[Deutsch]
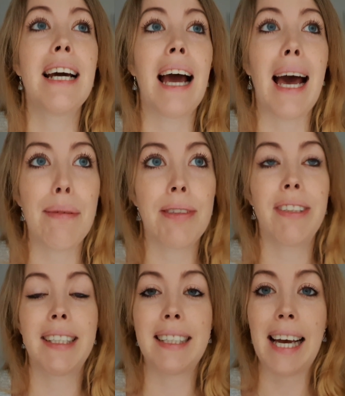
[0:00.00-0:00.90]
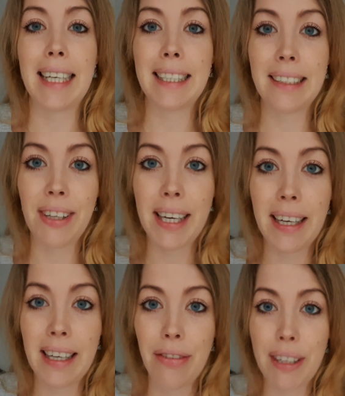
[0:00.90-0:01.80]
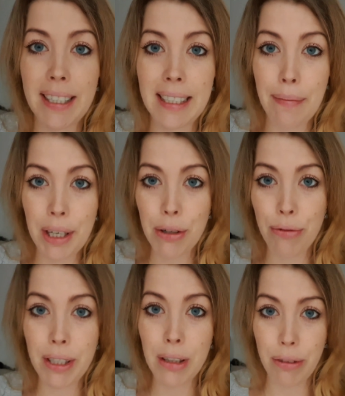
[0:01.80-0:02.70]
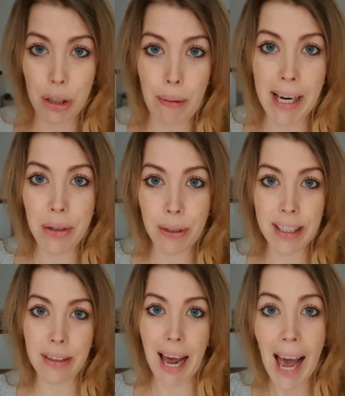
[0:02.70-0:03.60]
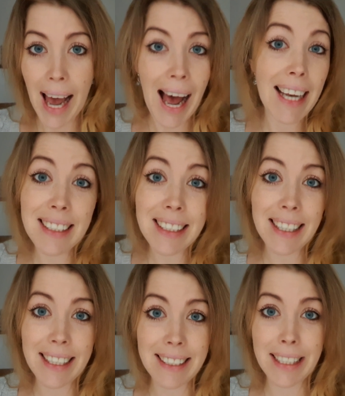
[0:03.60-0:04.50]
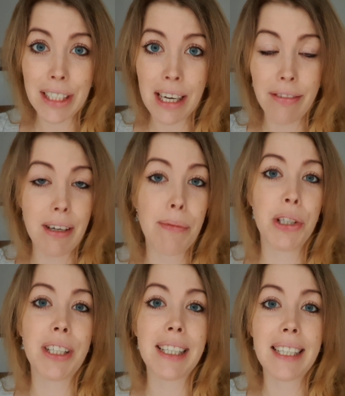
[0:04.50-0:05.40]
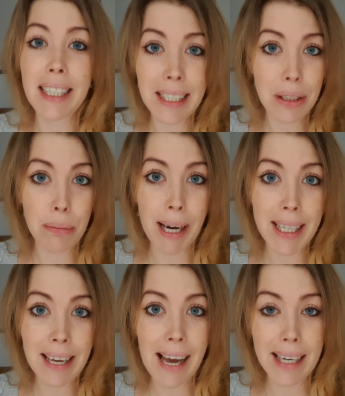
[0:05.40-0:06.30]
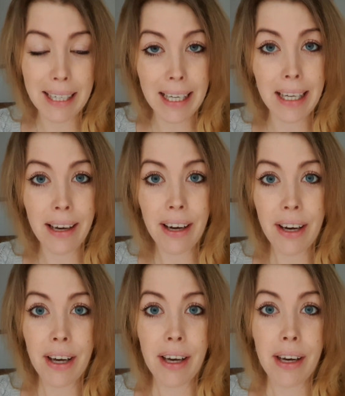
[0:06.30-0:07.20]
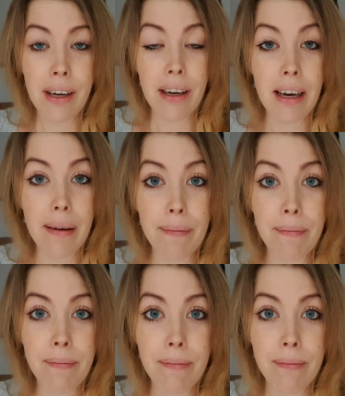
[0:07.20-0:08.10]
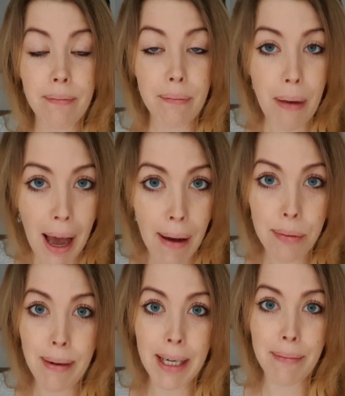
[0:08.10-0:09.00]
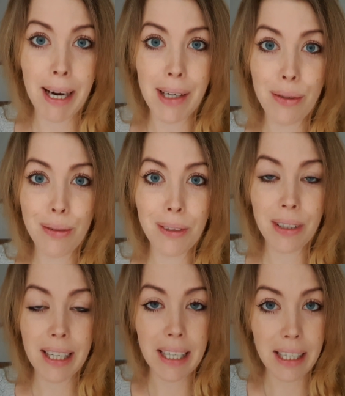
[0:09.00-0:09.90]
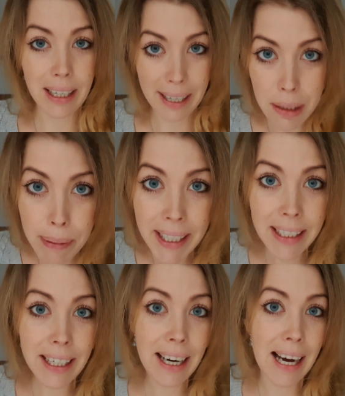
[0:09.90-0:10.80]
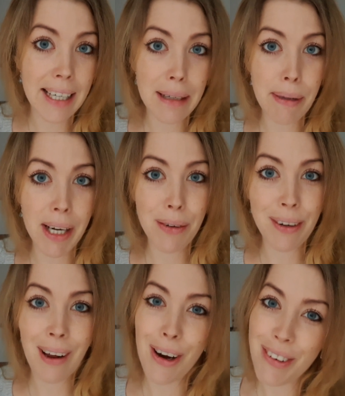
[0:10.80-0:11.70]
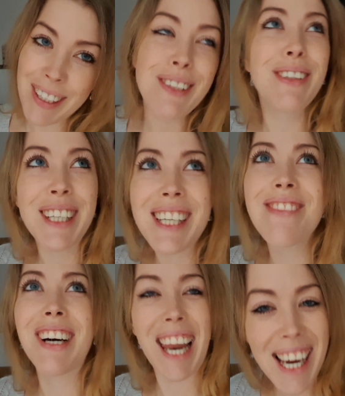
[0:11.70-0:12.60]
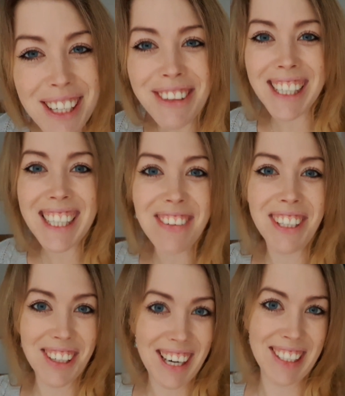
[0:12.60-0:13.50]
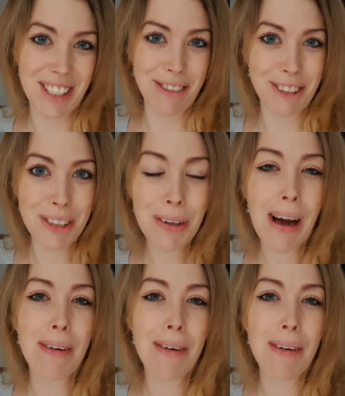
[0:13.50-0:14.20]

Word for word: Aber wie gesagt, deswegen, ich finde, es gibt eh schon viel zu viel Spaltung und Hass in der Gesellschaft. Da möchte ich nicht dazu beitragen. Ich ähm, habe meine Meinung. Ich respektiere andere Meinungen, auch wenn es mir nicht immer leicht fällt, gebe ich auch ganz offen zu.